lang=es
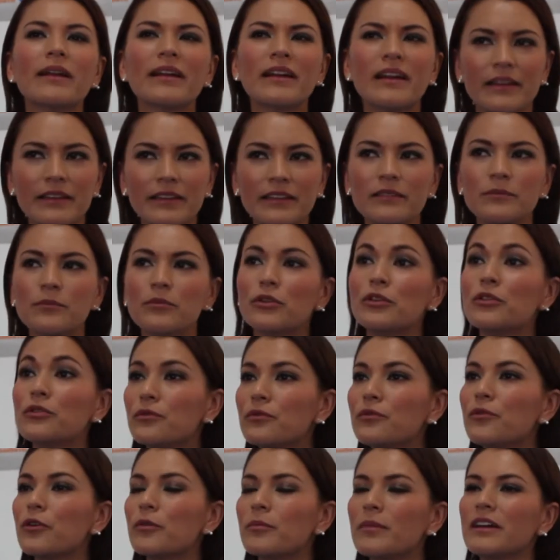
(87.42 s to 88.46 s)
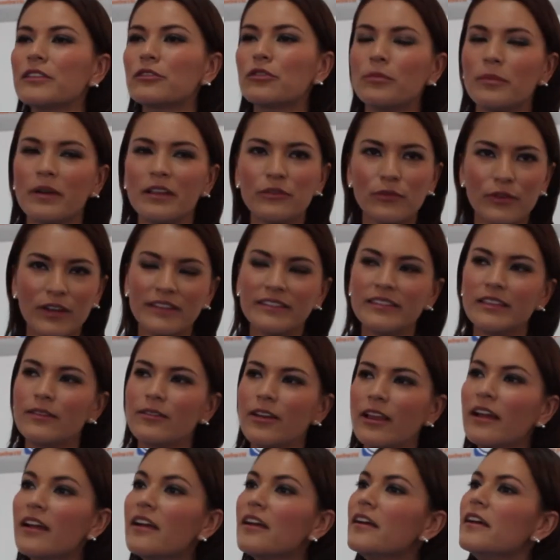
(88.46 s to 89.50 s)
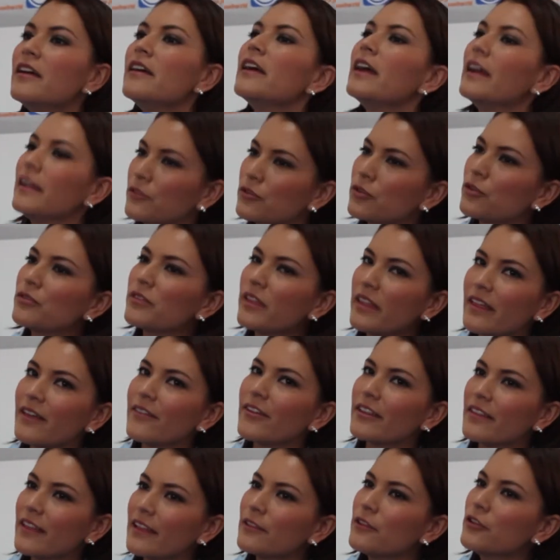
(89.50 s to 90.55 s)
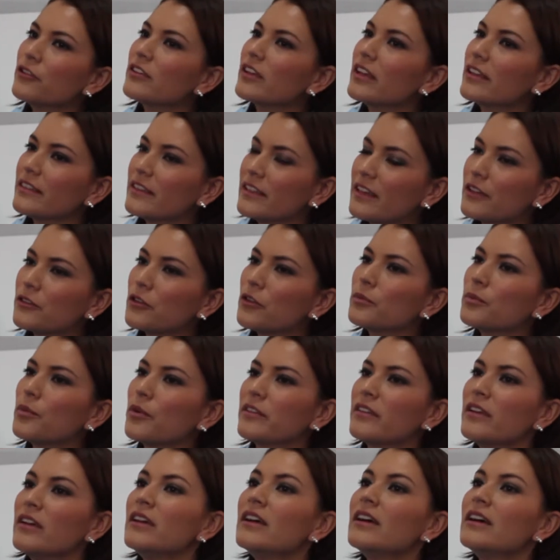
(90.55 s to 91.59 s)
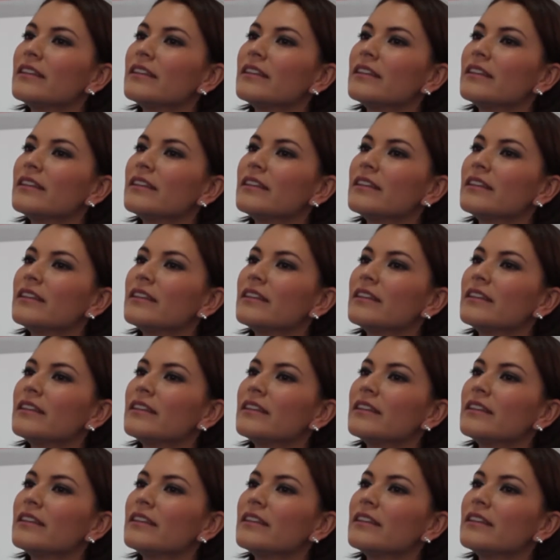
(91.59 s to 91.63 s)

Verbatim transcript: mecanismo y un formato más flexible en donde de verdad los candidatos pues